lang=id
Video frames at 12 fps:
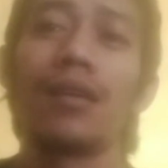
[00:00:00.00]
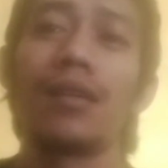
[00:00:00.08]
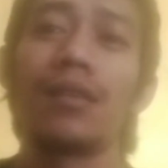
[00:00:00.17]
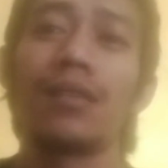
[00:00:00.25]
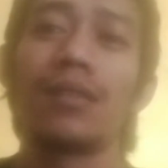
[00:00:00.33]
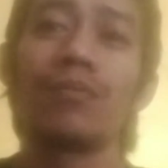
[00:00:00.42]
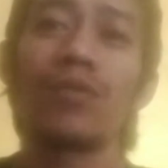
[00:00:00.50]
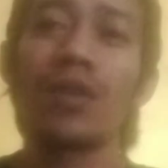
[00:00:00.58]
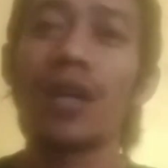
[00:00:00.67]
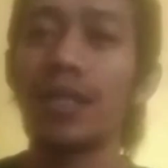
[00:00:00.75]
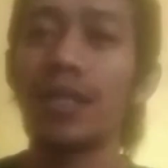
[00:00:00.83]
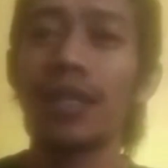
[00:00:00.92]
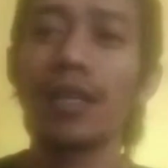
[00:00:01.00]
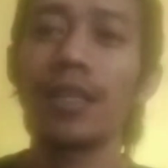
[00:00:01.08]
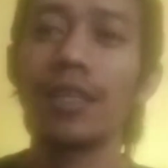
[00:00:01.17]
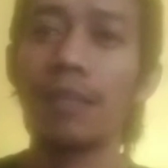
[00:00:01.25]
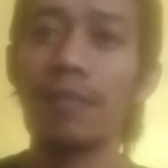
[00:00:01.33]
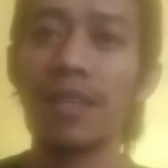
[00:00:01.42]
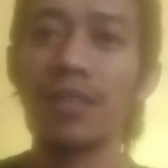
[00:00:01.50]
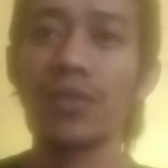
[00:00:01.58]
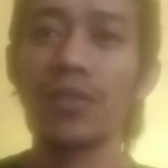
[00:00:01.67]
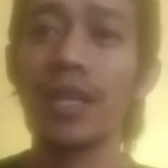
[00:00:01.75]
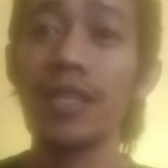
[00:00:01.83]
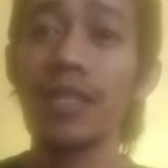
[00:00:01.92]
Semoga channel ini tambah
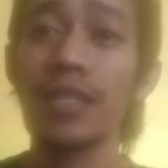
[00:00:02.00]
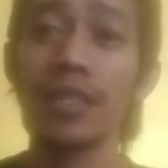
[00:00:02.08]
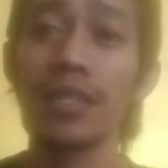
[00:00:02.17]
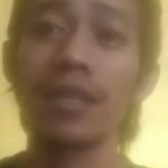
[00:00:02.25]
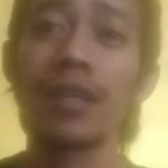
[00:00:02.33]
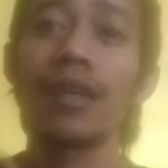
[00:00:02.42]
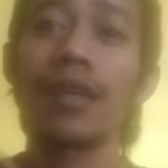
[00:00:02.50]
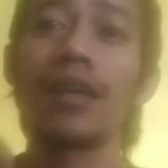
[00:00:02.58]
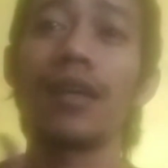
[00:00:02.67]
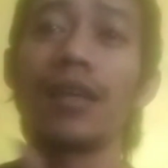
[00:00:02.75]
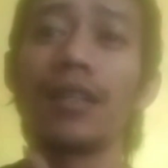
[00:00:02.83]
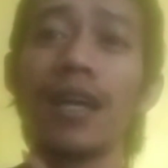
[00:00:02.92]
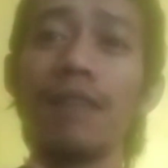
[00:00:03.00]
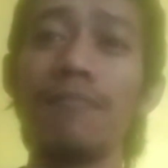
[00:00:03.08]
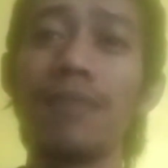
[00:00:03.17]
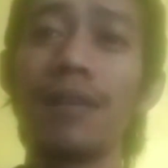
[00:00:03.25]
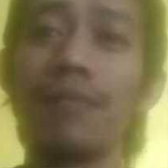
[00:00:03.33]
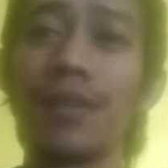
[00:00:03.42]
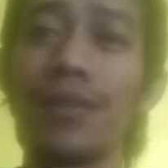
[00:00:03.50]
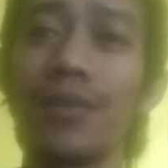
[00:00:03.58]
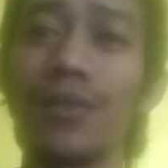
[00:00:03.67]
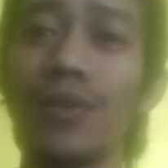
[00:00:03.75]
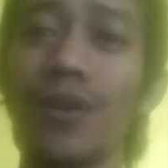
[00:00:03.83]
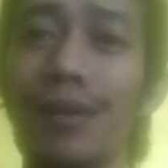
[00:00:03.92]
sukses, tambah maju,
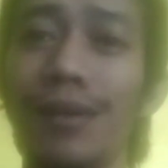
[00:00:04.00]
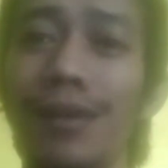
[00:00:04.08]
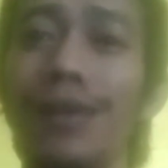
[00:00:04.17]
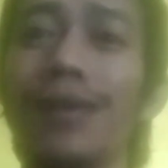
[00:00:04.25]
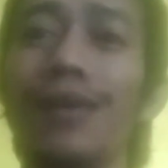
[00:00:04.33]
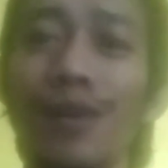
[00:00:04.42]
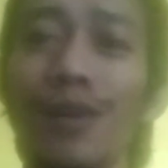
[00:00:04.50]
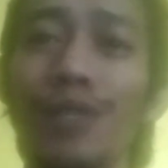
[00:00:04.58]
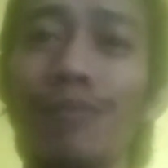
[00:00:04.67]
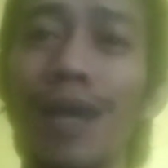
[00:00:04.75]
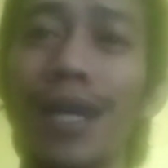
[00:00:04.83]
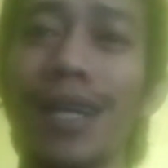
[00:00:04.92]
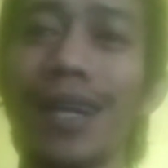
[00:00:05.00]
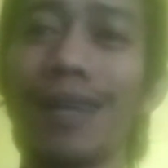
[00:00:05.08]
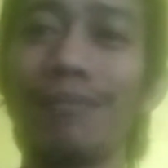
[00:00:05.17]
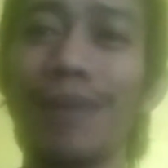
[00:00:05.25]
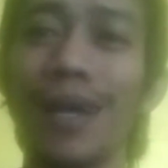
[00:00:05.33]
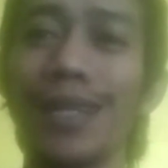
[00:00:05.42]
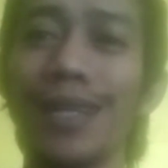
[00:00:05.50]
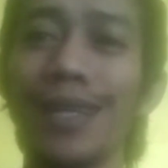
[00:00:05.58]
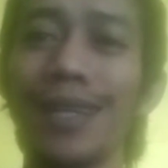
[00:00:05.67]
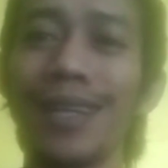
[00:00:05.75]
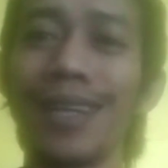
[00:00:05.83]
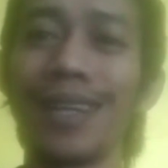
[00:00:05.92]
uh, host magang paling
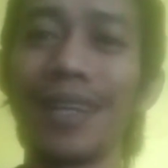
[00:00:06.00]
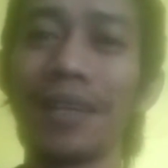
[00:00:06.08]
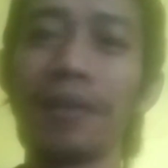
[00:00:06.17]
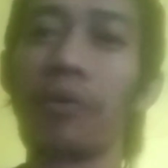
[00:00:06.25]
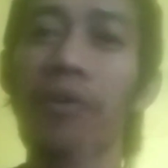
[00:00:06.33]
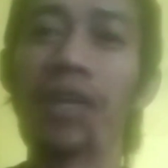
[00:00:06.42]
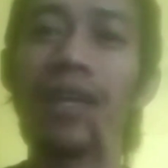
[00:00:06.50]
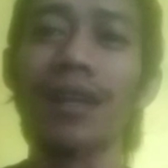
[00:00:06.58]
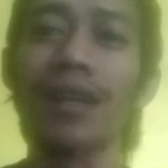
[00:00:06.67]
gokil